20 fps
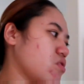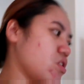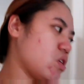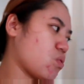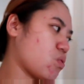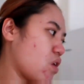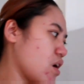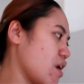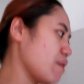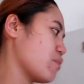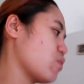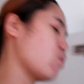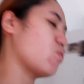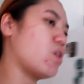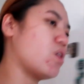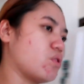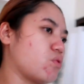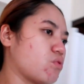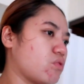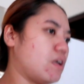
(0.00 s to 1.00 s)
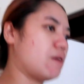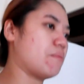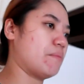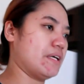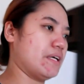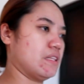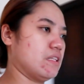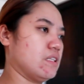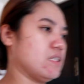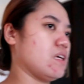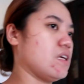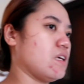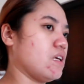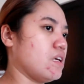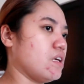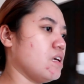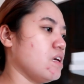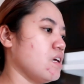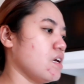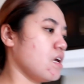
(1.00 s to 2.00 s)
na hindi ko alam kung anong laman
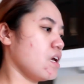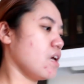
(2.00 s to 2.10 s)
ni.